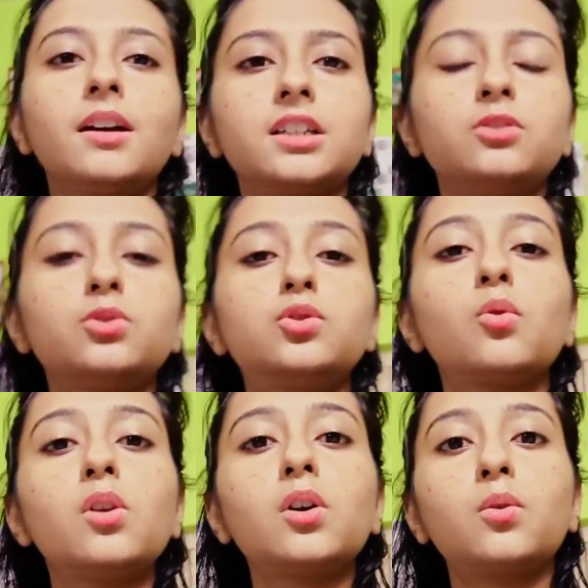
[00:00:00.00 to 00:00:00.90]
কিন্তু
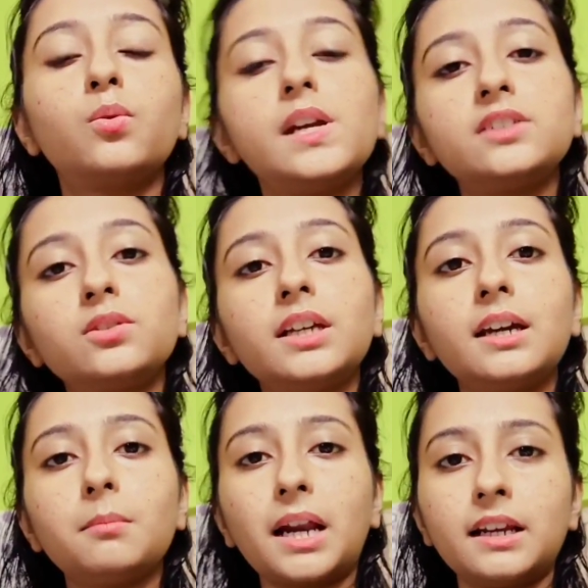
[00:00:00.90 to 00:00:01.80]
চুল খুলে যদি
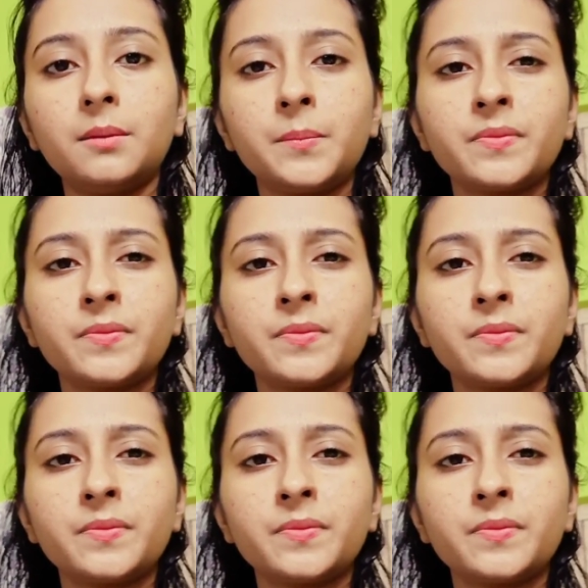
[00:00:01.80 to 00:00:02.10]
মানে